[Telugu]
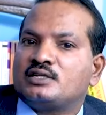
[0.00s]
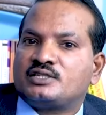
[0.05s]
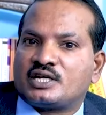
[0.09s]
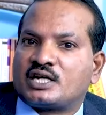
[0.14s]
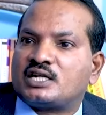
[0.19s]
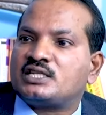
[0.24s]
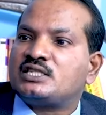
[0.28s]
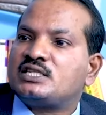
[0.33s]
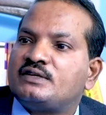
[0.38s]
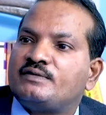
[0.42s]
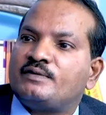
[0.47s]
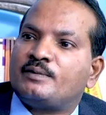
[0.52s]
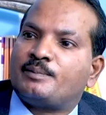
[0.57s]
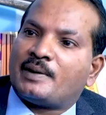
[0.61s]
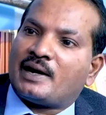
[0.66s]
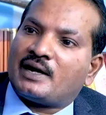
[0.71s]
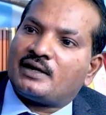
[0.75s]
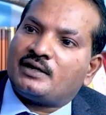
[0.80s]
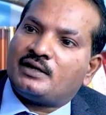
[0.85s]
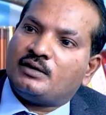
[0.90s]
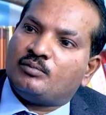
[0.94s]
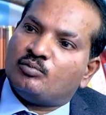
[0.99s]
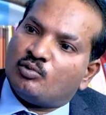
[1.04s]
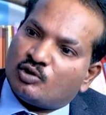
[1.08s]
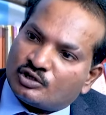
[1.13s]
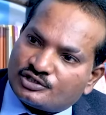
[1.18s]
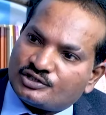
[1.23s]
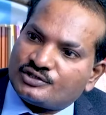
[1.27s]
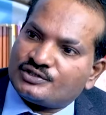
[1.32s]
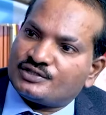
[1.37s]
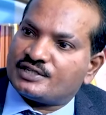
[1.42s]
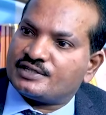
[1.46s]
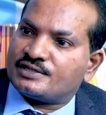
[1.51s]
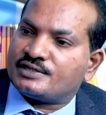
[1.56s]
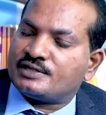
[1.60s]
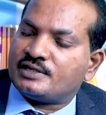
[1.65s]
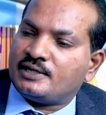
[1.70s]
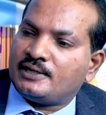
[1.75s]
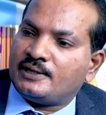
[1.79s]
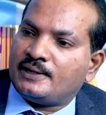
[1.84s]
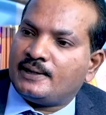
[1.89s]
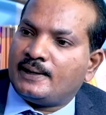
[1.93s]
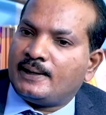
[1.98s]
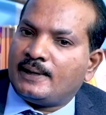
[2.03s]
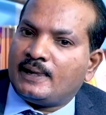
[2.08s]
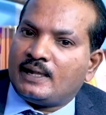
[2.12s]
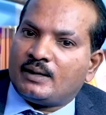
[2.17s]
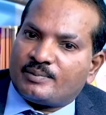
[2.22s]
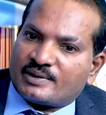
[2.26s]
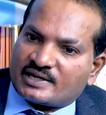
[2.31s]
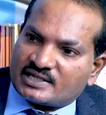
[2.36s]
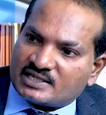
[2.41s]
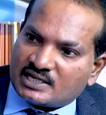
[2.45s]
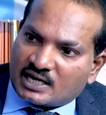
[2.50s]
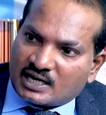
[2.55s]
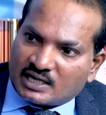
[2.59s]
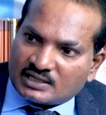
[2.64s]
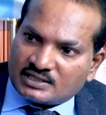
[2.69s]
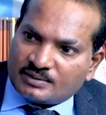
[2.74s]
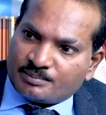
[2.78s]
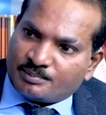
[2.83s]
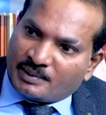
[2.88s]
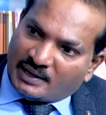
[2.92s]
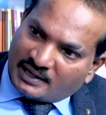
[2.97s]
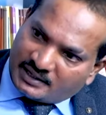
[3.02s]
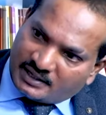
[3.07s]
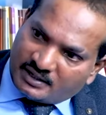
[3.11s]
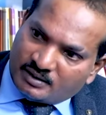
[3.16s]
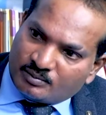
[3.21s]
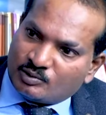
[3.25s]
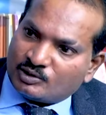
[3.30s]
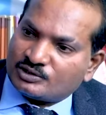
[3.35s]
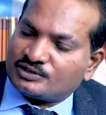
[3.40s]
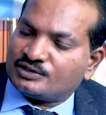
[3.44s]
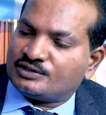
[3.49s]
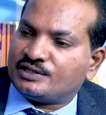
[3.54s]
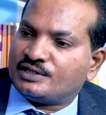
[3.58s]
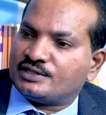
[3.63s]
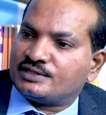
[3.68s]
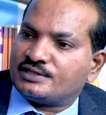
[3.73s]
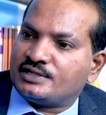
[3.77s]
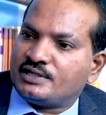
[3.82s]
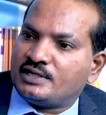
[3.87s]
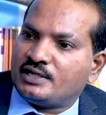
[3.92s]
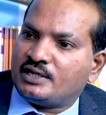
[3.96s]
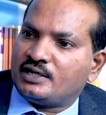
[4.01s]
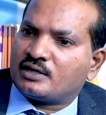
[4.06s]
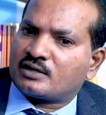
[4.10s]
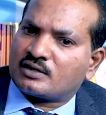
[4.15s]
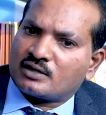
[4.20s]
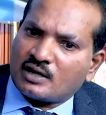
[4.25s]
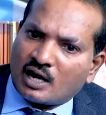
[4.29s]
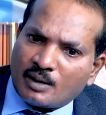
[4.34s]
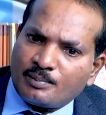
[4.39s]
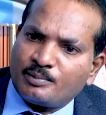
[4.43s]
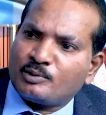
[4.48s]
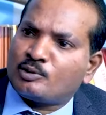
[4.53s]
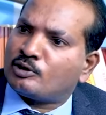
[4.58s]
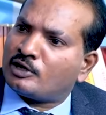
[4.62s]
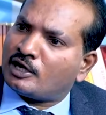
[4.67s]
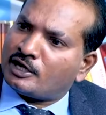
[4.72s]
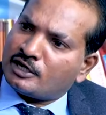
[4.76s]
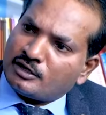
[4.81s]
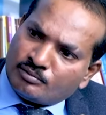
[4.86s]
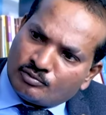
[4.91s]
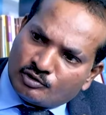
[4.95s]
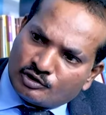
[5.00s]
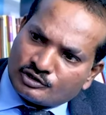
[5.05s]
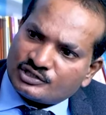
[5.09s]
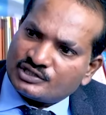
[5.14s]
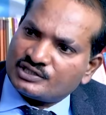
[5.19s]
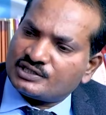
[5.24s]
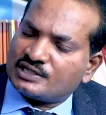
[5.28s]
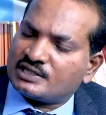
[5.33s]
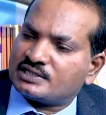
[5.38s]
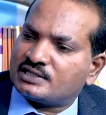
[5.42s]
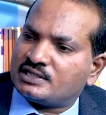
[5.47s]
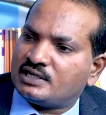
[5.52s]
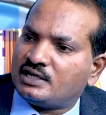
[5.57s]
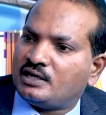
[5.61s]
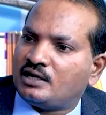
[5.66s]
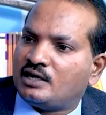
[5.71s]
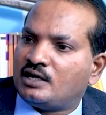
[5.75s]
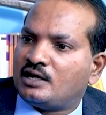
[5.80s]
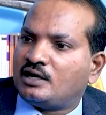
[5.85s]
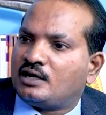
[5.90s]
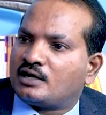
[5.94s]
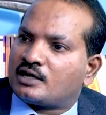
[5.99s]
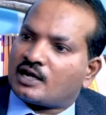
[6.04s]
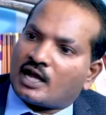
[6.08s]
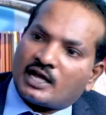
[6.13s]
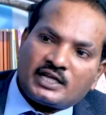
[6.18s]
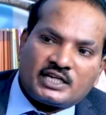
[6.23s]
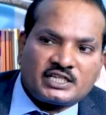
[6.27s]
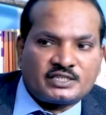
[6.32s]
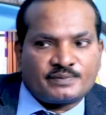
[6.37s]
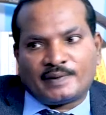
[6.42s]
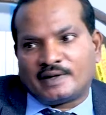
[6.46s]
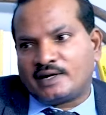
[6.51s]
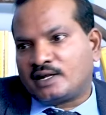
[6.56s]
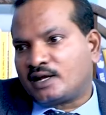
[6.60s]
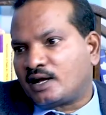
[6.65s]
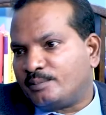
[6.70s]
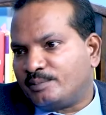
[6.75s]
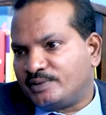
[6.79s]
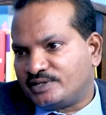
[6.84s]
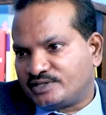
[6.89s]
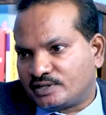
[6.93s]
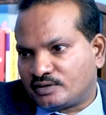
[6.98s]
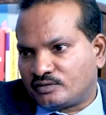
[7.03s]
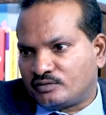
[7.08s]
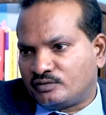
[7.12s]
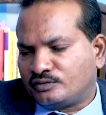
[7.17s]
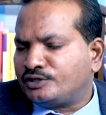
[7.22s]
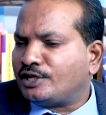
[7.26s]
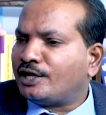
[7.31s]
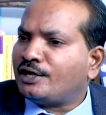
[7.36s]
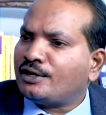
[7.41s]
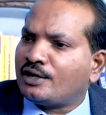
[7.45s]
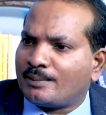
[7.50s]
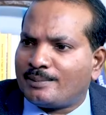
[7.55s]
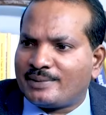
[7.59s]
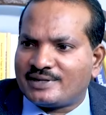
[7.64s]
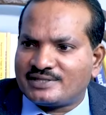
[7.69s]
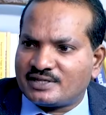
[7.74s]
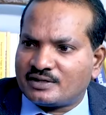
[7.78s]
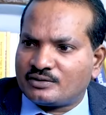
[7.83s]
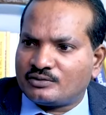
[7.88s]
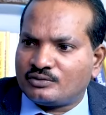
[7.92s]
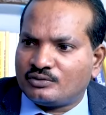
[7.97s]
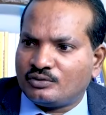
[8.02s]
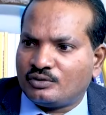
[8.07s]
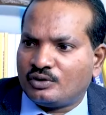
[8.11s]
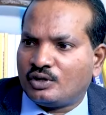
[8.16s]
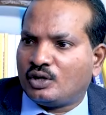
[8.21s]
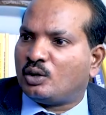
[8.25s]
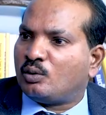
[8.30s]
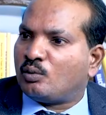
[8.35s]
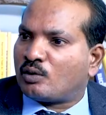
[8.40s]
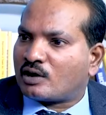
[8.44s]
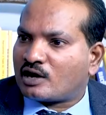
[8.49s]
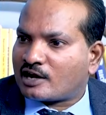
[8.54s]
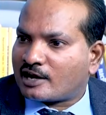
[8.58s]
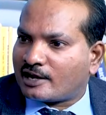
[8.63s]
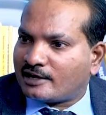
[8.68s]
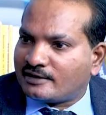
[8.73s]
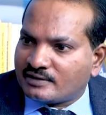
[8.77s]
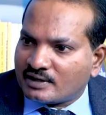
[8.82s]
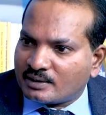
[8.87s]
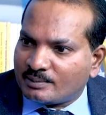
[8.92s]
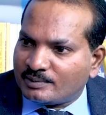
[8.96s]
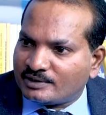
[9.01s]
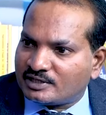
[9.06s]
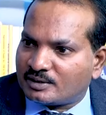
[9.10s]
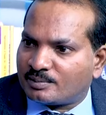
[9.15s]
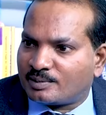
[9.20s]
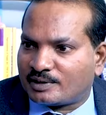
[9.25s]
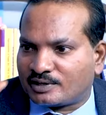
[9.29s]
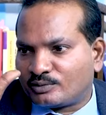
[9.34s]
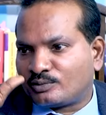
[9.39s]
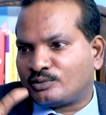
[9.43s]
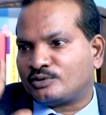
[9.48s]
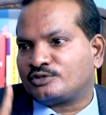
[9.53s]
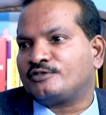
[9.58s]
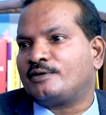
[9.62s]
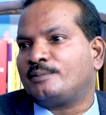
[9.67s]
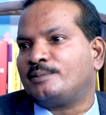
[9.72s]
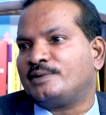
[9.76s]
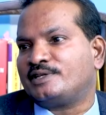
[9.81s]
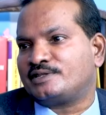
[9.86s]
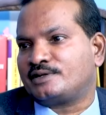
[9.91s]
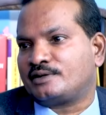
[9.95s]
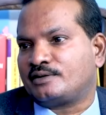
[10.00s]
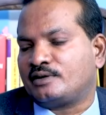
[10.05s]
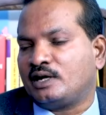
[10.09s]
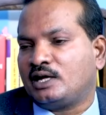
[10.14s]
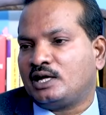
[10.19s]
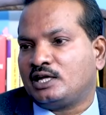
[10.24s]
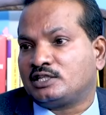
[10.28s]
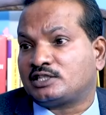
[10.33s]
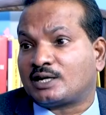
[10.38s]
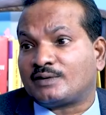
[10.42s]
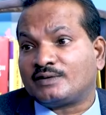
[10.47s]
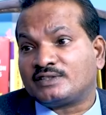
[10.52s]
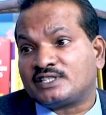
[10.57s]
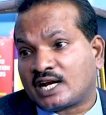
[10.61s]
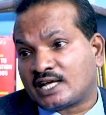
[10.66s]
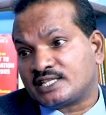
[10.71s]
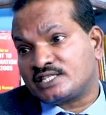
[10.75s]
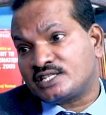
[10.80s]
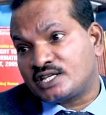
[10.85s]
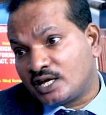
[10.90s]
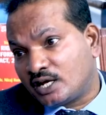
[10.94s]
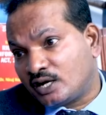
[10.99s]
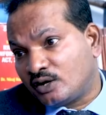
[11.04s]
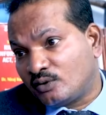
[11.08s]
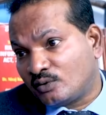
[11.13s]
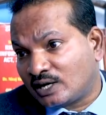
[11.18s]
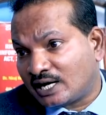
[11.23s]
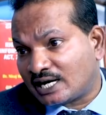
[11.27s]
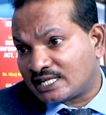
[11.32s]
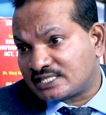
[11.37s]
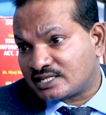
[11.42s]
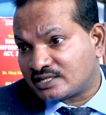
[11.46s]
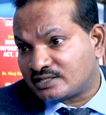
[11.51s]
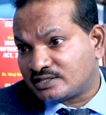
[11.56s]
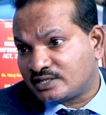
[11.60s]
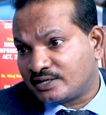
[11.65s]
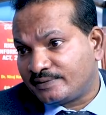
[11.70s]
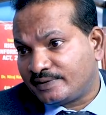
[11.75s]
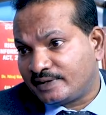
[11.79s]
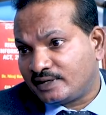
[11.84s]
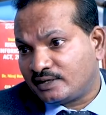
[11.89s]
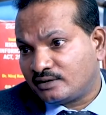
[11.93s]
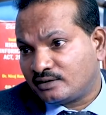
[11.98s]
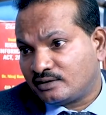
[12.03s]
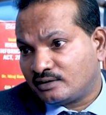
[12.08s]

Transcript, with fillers: చిరంజీవి పార్టీ మోసం చేసి ప్రజారాజ్యం పార్టీని మోసం చేసి కాపు కులాన్ని మోసం చేసి కాంగ్రెస్ పార్టీకి అమ్మేశారు దేనికి అమ్మేశారు ఒక కేంద్ర మంత్రి పదవి కోసం అమ్మేశారు తర్వాత రాజకీయాల్లో ఉన్నాడా చిరంజీవి